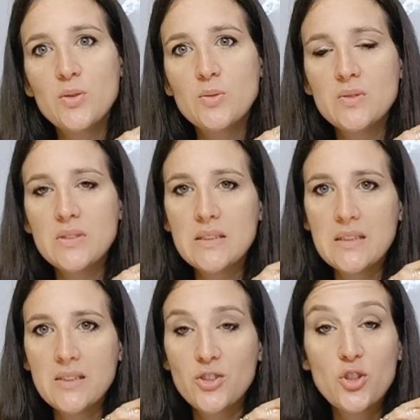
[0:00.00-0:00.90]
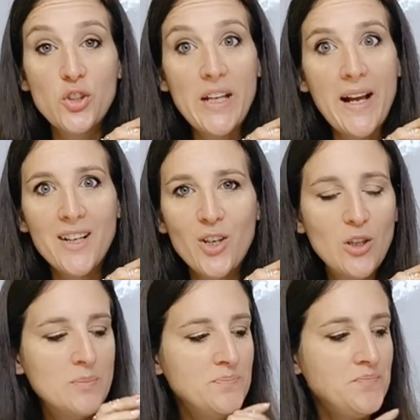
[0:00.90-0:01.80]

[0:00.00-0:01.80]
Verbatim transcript: un gioiello